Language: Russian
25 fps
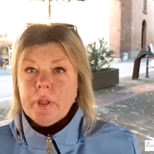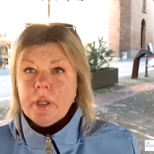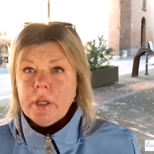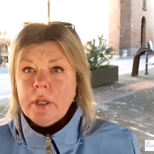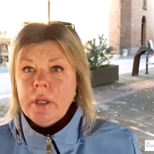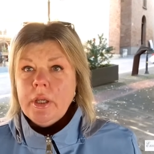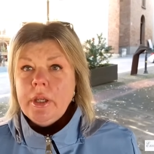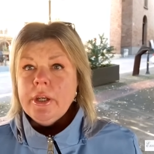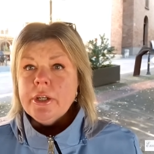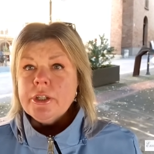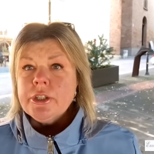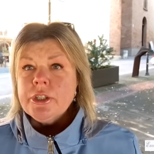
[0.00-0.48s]

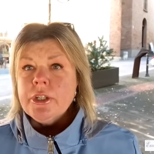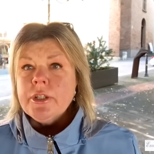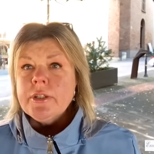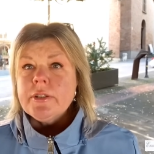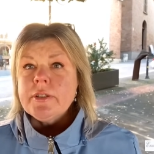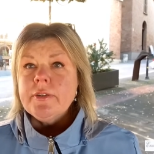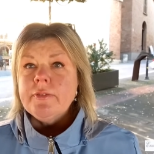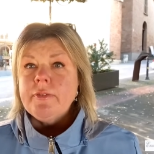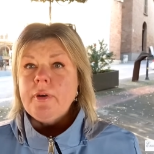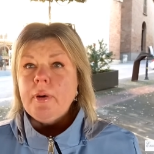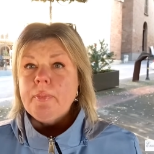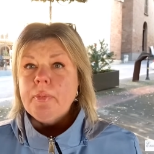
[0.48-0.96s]
и
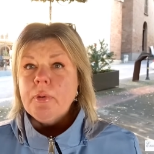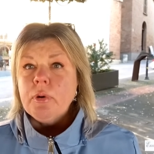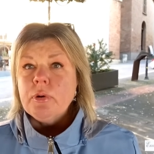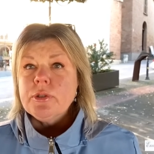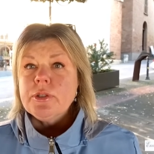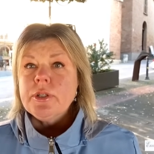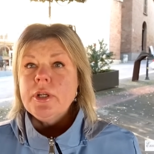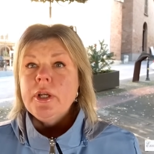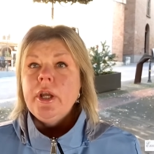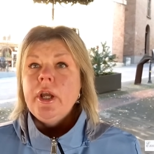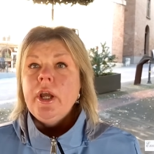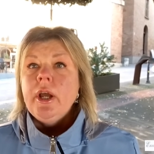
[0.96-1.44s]
решится
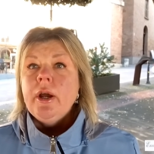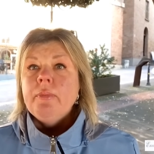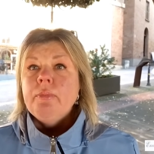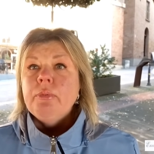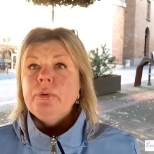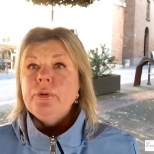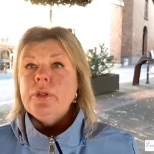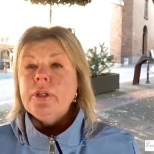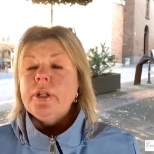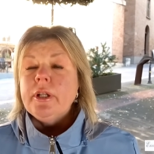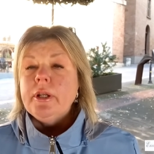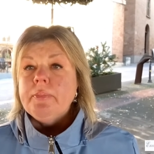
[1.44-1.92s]
вопрос
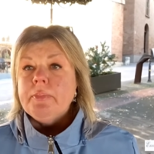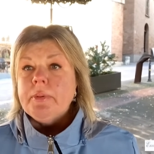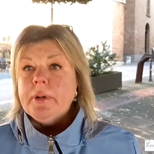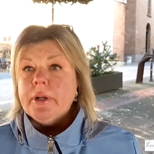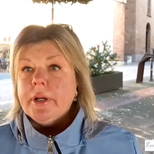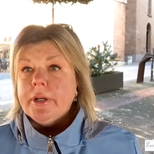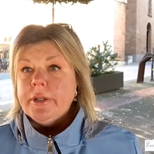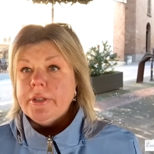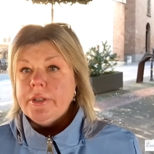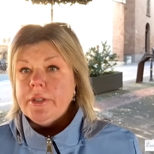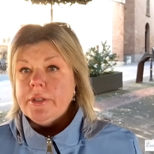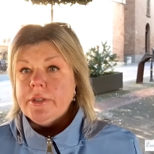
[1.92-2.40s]
будет ли
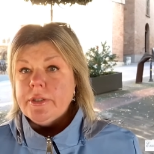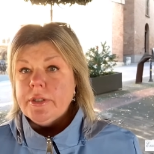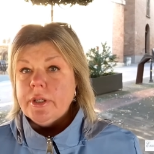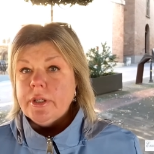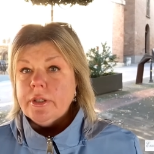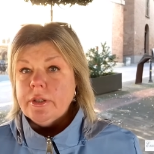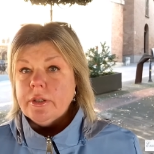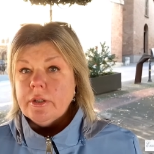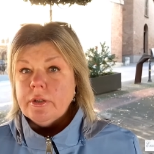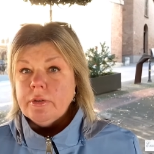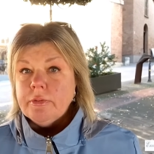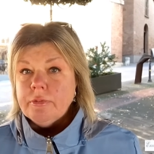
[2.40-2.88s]
проходить
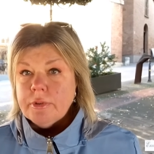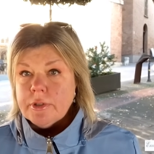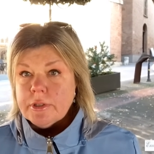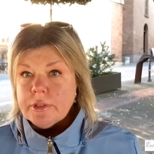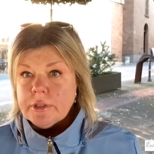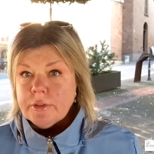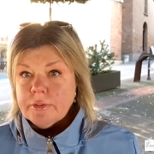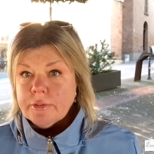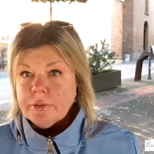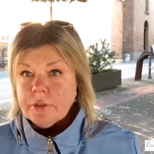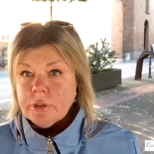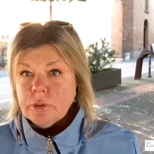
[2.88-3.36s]
эта
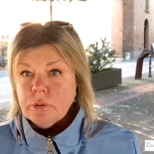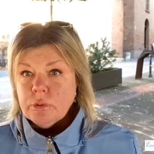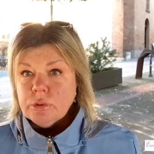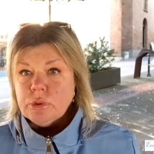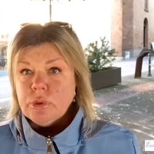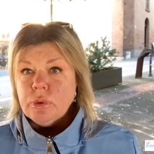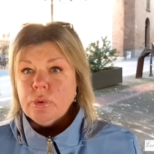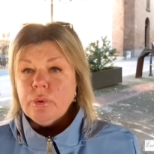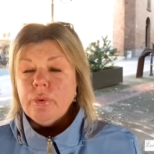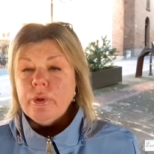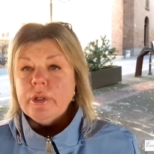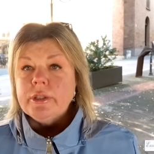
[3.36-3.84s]
выставка. Но с
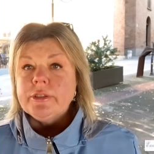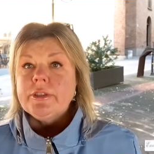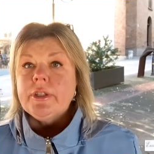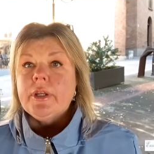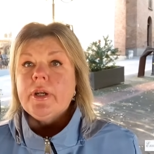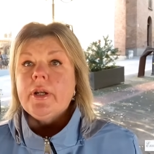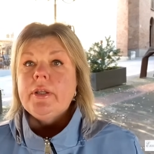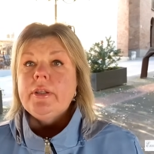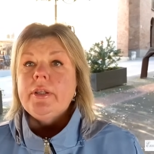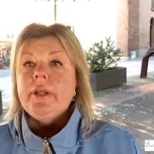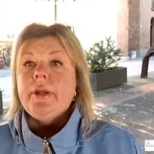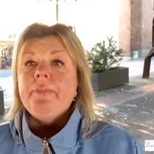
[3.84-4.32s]
другой
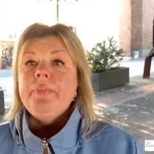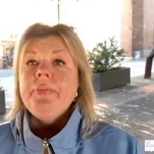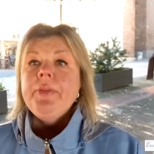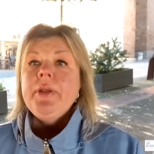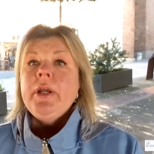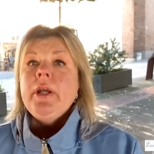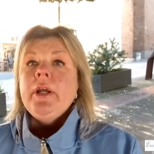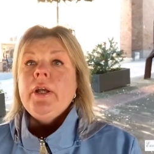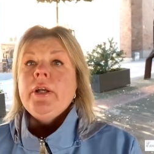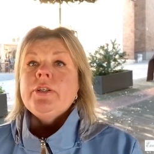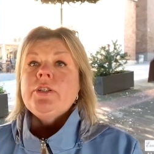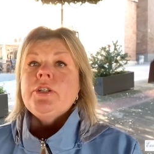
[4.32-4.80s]
стороны,
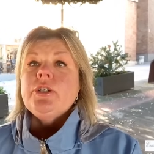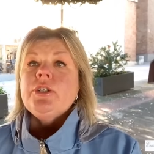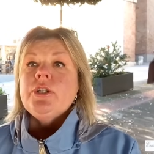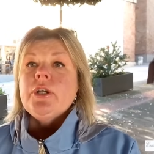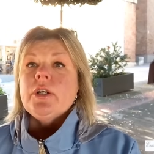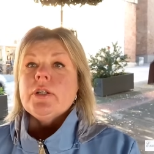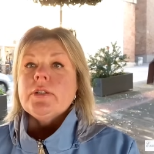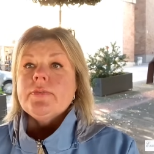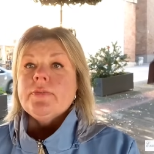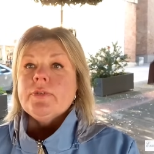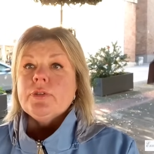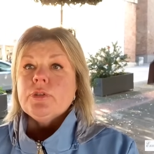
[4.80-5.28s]

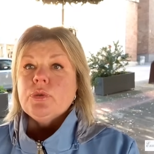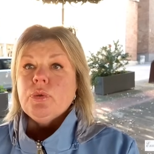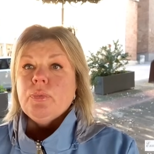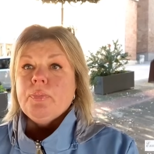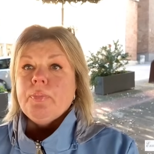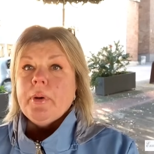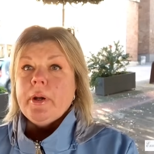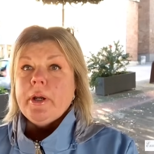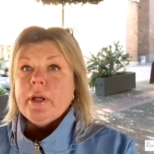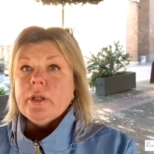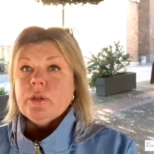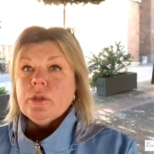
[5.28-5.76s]
сейчас
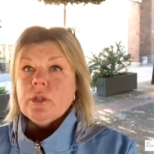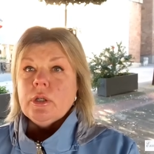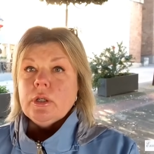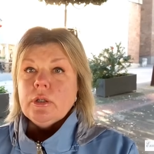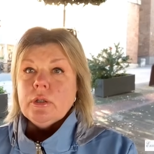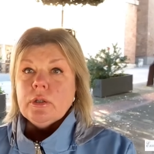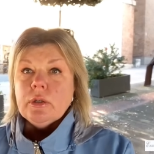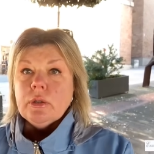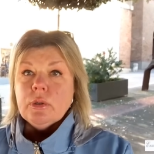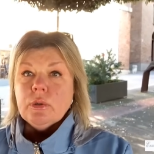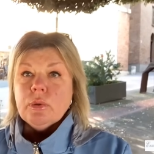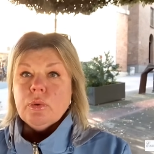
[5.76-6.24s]
выступают
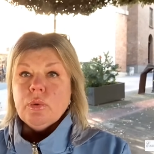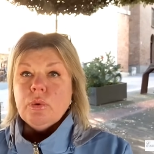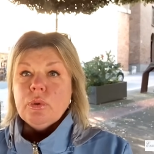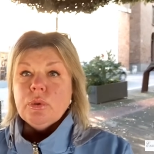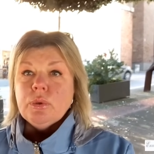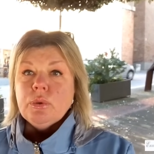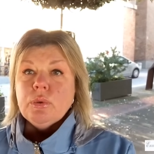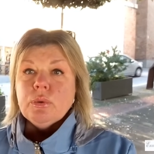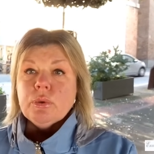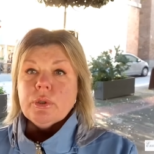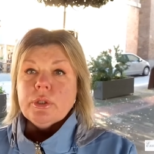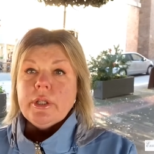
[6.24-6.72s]
э,
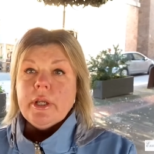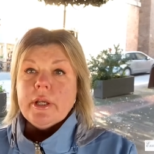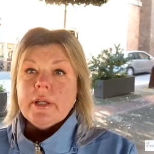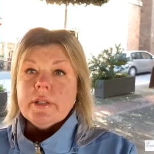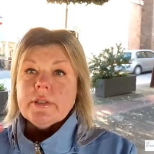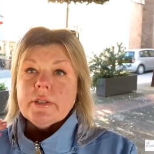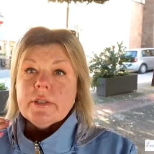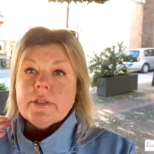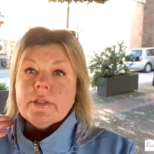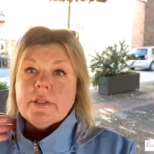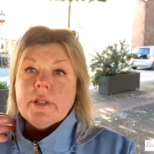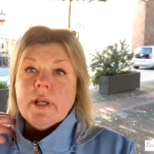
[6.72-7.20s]
культурные
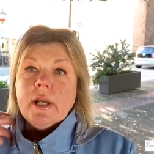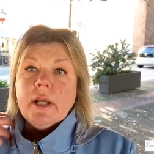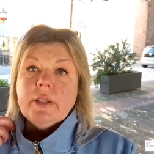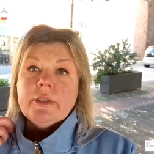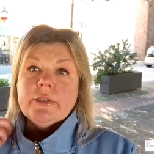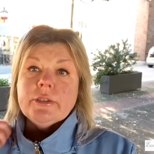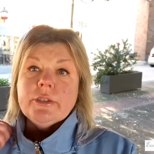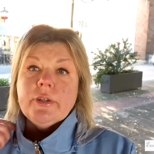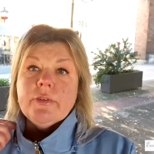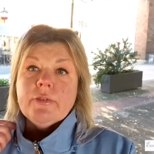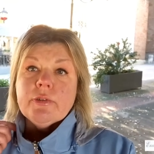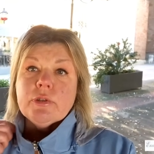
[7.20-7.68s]

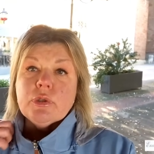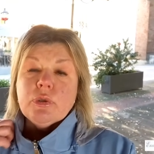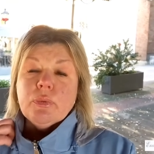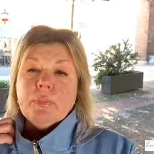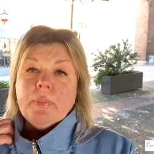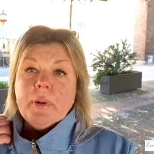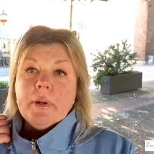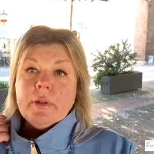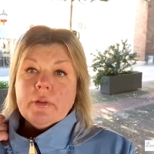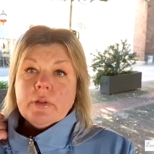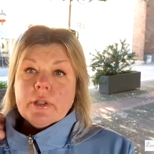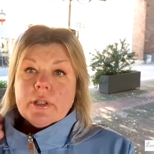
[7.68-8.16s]
ассоциации,
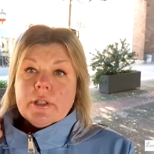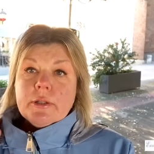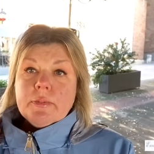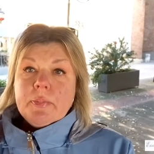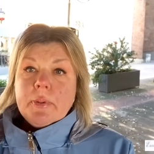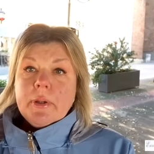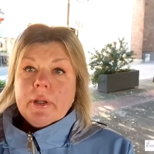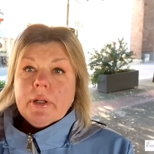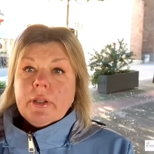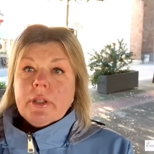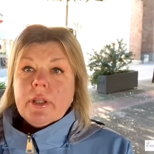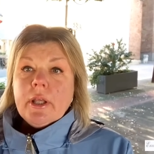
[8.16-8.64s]
выступают
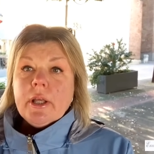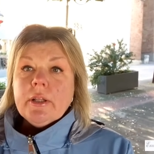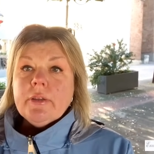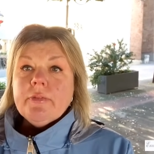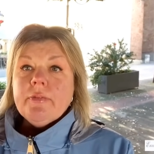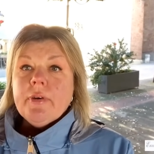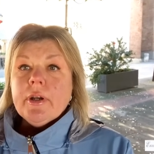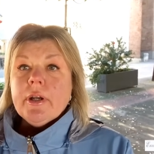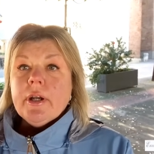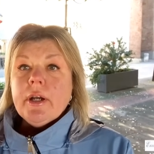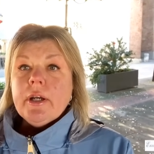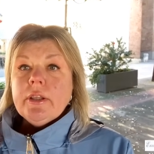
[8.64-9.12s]
эксперты и
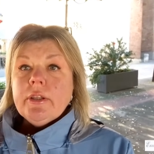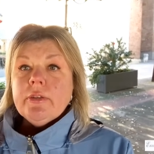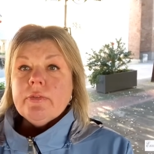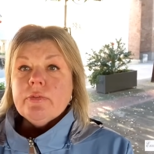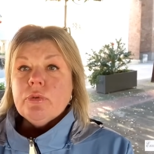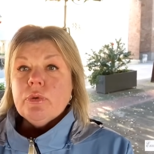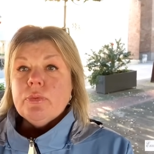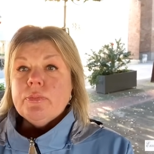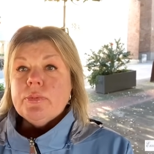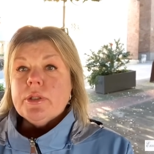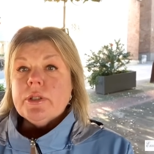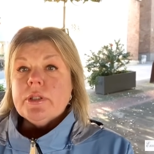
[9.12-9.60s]
адвокаты, в
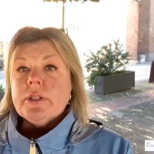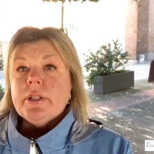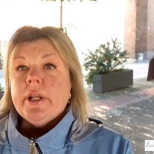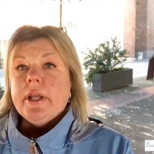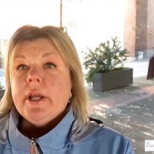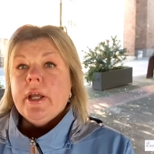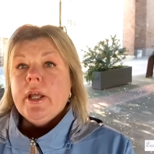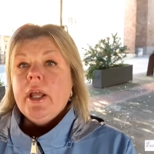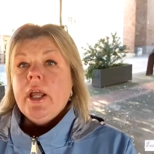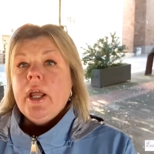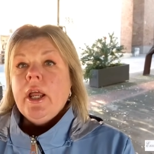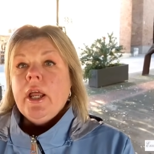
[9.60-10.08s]
том
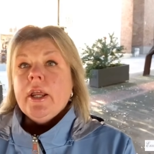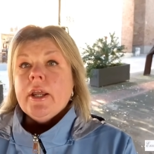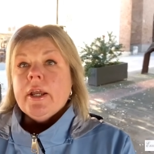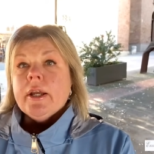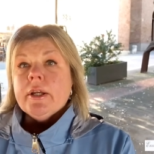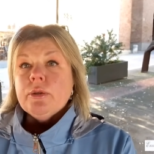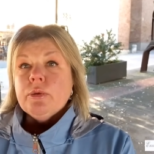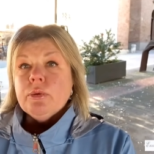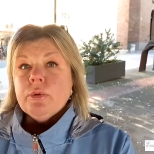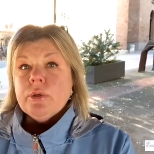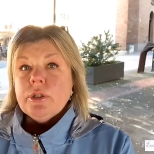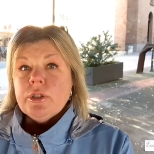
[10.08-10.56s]
числе,
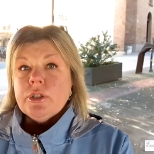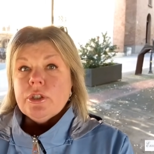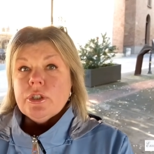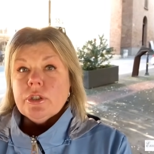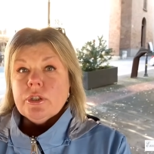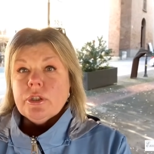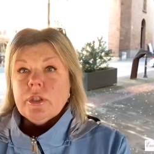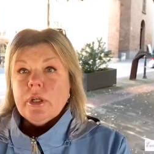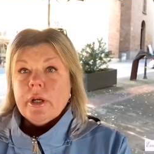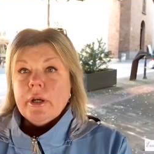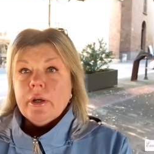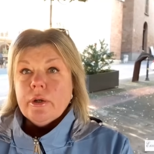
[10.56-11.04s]
которые
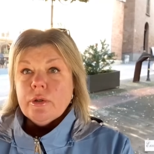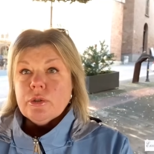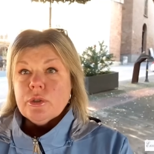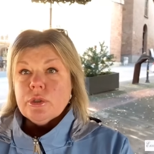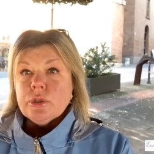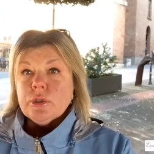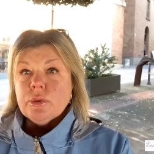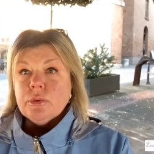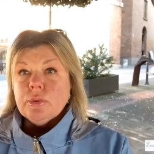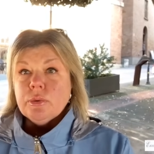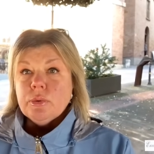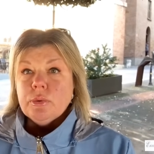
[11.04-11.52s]
считают,
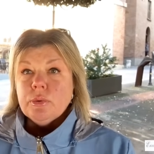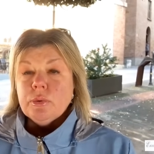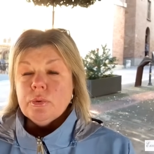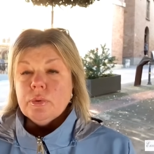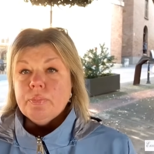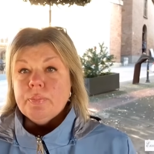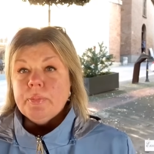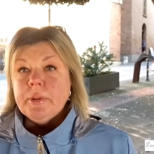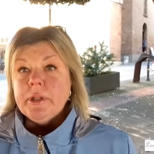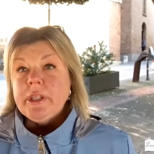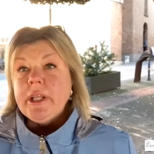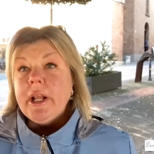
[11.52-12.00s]

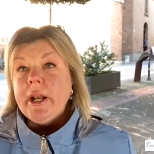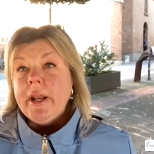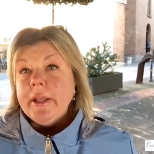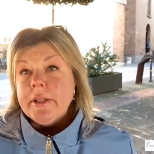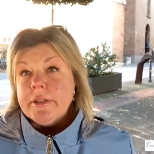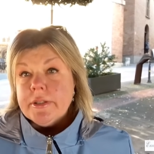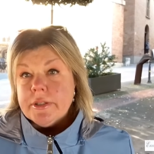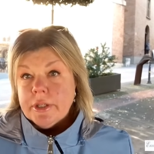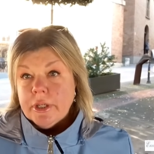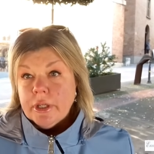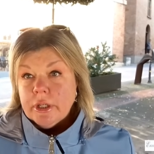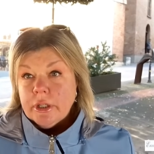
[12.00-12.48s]
что по
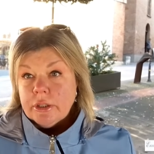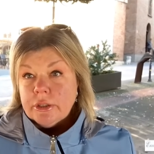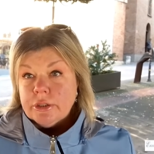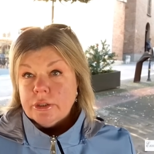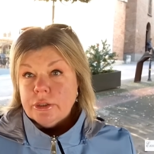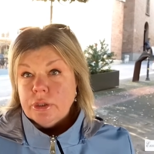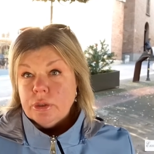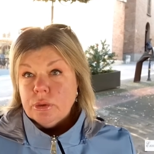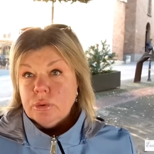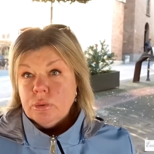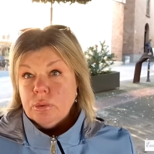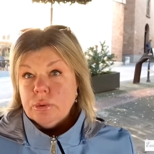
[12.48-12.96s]
итальянской
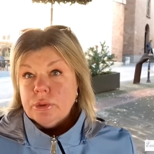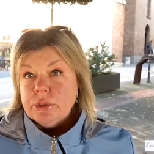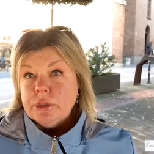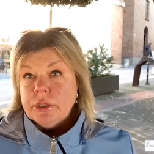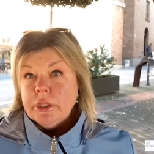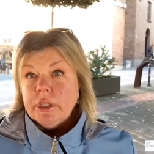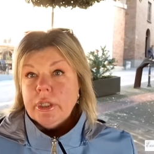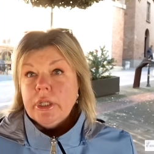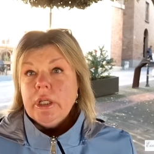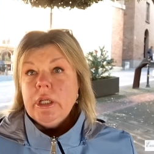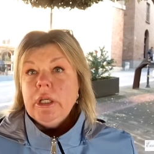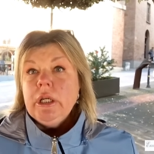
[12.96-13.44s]

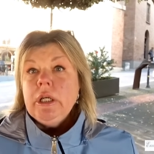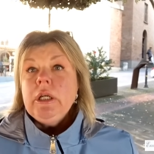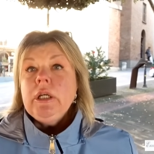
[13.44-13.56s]
конституции